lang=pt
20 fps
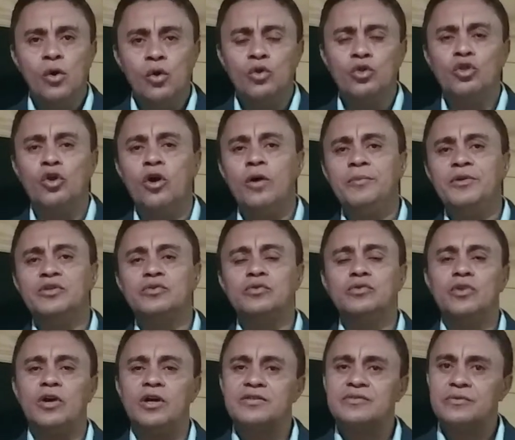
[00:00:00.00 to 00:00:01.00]
o nome do
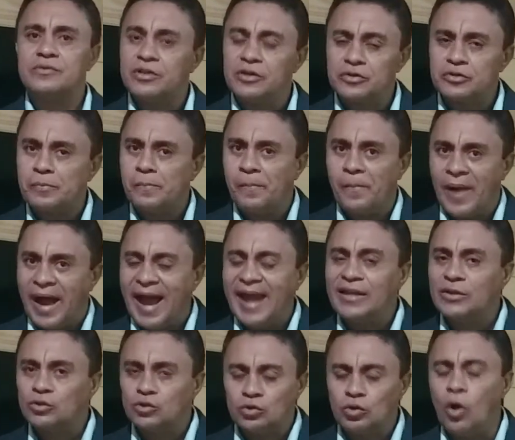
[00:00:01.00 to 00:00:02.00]
nosso Deus
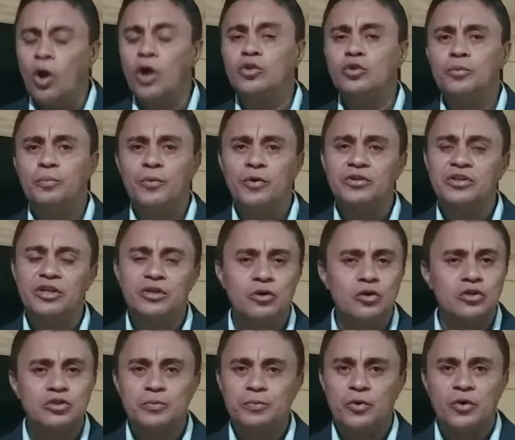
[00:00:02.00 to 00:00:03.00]
Pai Todo-Poderoso,